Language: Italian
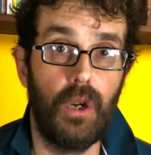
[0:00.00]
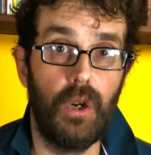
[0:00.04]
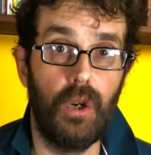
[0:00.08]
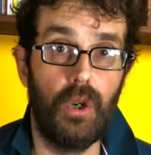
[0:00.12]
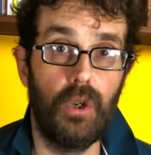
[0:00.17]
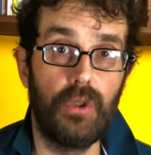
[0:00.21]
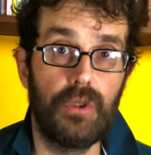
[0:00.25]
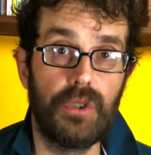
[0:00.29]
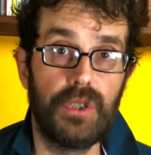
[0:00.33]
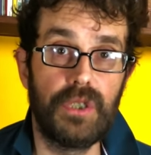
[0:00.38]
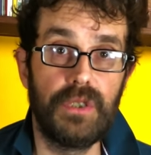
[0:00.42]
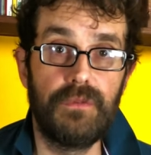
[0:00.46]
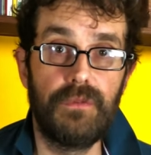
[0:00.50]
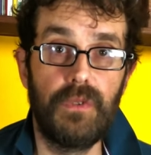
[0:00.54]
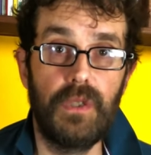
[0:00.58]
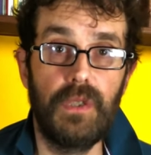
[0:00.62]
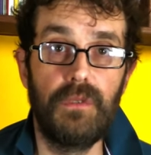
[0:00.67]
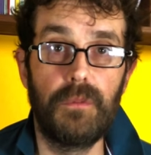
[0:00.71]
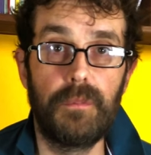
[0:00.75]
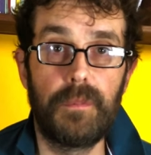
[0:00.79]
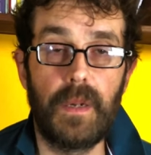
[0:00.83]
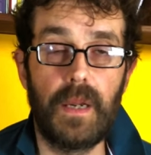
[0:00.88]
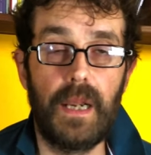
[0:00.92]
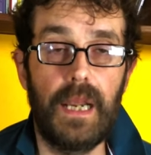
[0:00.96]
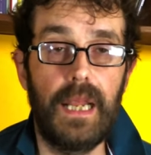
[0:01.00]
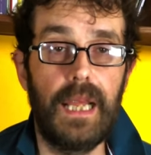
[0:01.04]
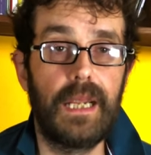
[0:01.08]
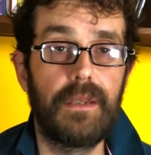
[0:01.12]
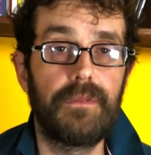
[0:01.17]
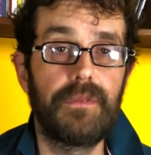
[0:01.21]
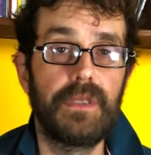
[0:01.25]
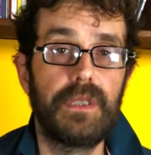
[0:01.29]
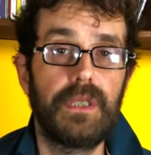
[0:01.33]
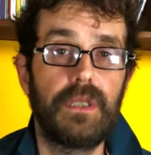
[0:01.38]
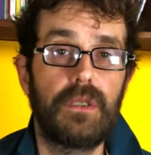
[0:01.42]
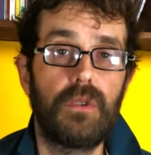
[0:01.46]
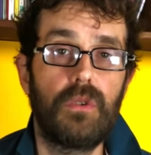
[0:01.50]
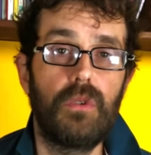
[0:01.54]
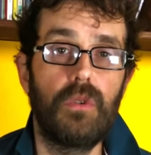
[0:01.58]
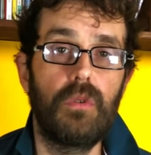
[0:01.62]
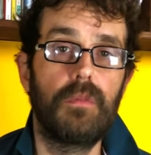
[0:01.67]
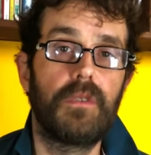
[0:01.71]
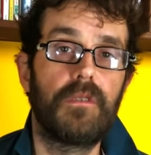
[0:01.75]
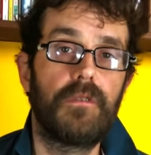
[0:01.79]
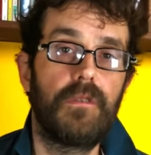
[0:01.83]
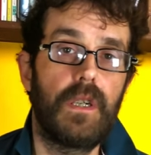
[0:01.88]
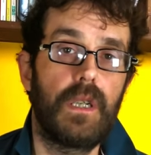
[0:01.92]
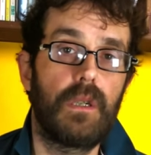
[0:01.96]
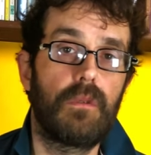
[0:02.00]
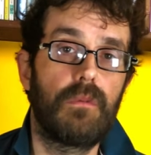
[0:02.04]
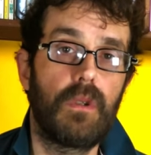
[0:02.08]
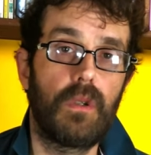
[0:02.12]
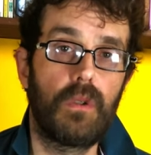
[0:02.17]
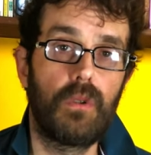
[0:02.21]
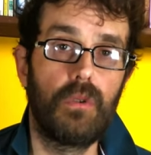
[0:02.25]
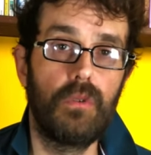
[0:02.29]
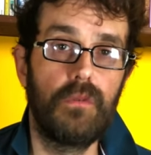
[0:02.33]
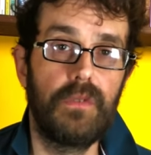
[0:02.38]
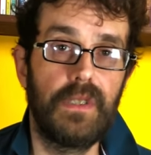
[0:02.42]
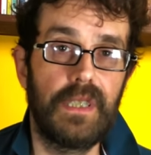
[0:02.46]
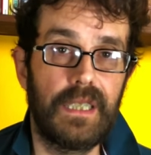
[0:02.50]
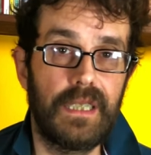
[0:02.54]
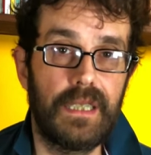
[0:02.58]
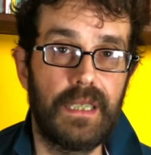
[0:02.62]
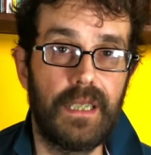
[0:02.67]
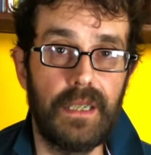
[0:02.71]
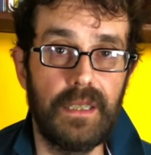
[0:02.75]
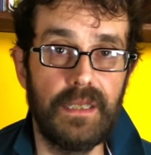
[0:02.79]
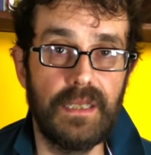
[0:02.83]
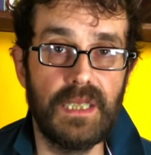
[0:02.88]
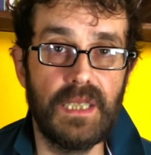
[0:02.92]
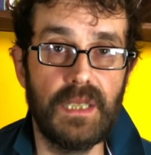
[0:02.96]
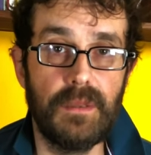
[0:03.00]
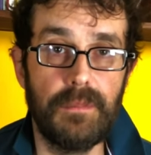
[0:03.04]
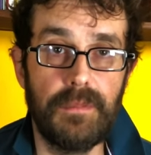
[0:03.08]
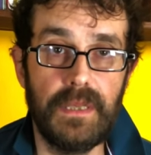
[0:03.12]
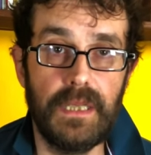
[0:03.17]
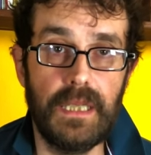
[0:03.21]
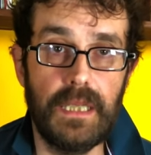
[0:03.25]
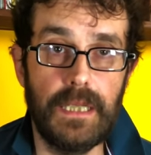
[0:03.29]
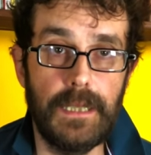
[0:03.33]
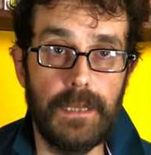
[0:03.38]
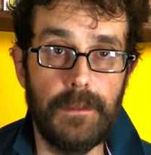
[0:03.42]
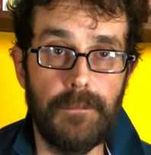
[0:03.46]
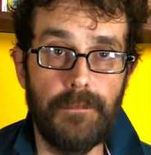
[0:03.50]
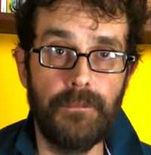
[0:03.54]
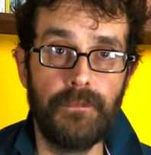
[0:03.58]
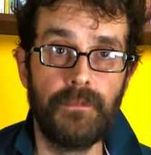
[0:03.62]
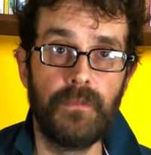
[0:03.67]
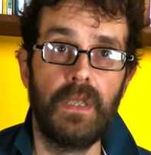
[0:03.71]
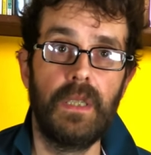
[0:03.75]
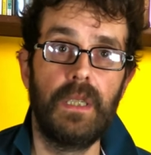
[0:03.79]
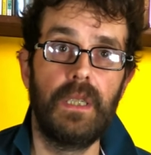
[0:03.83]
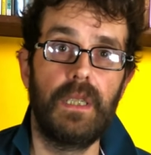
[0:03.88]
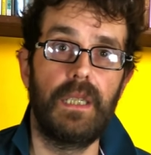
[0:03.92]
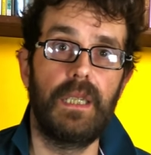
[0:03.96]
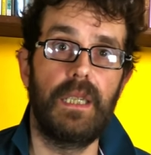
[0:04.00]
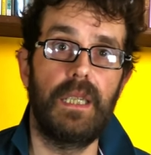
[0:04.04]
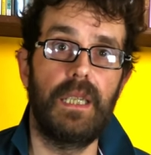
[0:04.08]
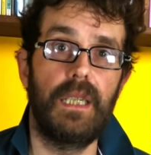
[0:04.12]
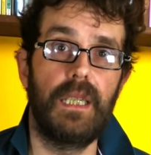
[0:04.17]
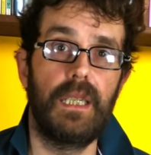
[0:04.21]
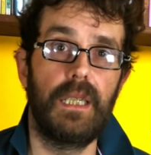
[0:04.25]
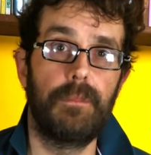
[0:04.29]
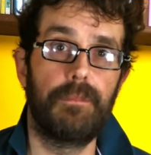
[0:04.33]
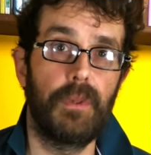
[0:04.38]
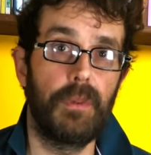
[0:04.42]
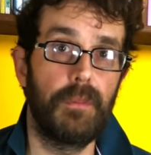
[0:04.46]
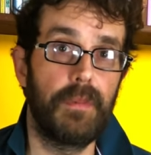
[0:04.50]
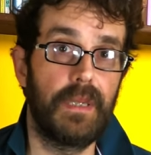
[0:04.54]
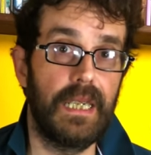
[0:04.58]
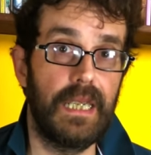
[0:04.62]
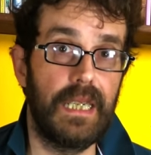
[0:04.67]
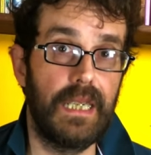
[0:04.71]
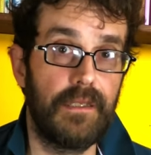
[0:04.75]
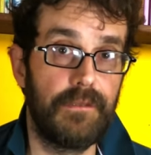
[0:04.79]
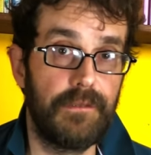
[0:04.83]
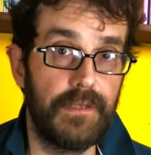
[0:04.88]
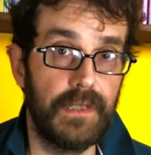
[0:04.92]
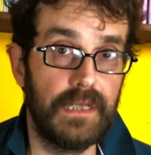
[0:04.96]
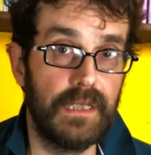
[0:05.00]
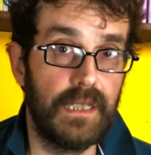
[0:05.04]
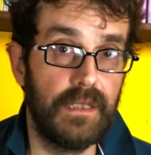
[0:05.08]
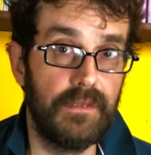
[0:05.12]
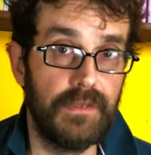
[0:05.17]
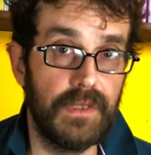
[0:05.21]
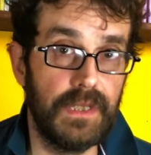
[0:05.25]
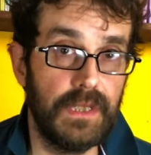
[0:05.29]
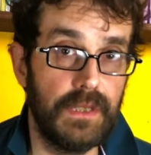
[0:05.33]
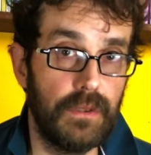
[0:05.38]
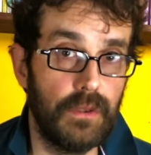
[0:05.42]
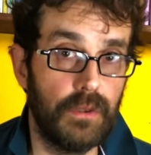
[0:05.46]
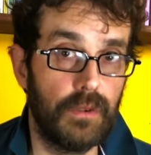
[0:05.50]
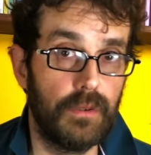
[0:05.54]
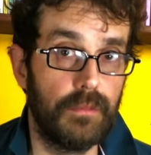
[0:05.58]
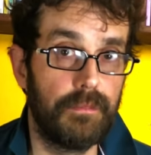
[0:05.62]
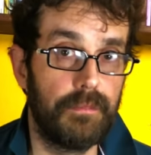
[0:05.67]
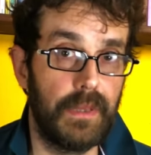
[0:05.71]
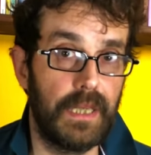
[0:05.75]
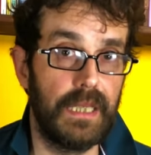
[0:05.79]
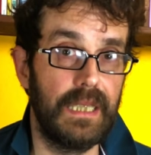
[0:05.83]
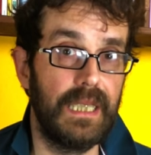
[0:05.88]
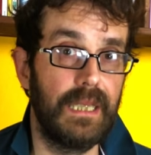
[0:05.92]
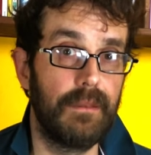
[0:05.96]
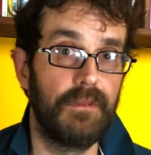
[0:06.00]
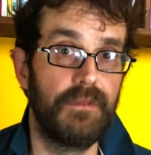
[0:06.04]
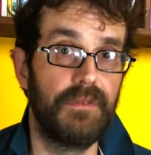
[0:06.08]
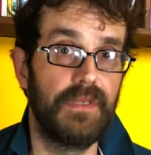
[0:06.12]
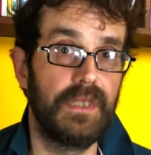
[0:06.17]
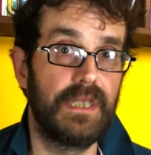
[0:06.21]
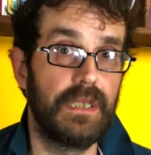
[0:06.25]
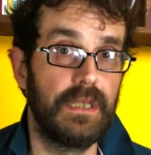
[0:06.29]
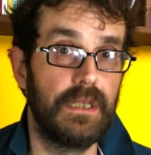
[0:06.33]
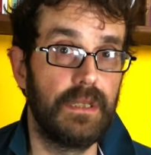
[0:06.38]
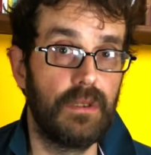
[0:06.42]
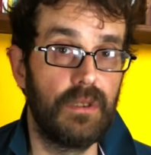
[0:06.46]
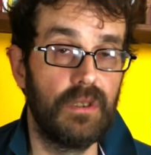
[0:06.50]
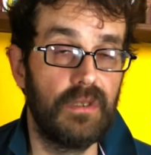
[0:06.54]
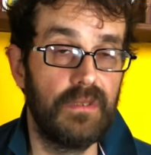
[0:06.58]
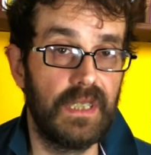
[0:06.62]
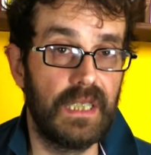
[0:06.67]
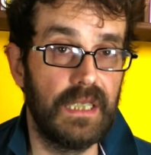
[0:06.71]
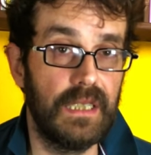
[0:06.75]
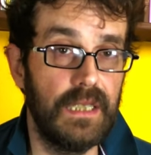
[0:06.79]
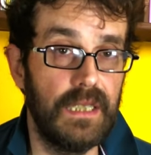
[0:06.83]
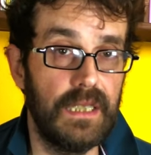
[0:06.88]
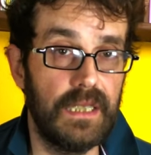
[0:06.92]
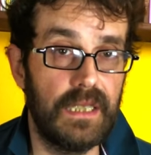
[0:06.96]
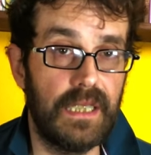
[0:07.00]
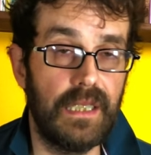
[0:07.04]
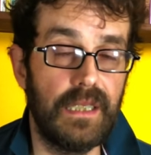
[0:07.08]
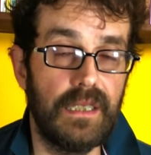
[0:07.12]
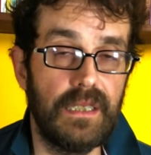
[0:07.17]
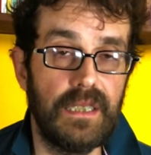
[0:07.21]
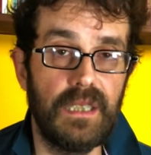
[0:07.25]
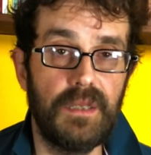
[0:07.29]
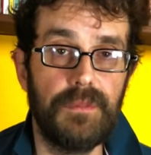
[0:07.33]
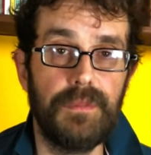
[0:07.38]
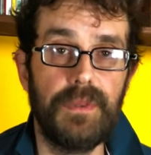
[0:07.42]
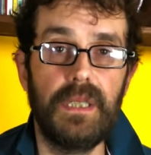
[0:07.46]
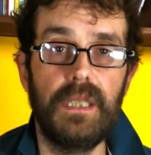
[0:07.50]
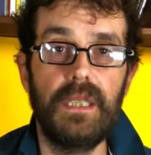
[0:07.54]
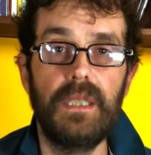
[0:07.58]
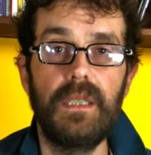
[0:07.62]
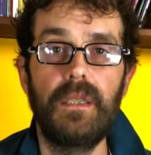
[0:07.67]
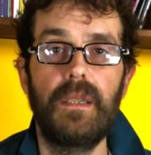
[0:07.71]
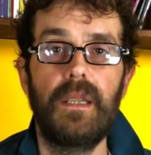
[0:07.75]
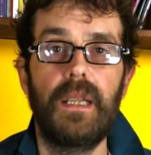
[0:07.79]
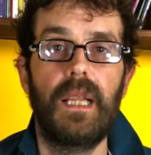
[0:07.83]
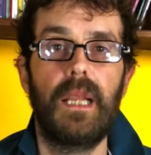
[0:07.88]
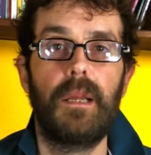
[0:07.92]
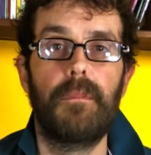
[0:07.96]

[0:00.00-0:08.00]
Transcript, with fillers: Oggi volevo parlarvi di come fare una cover credibile e poi magari alla fine del video parliamo invece di cover incredibili,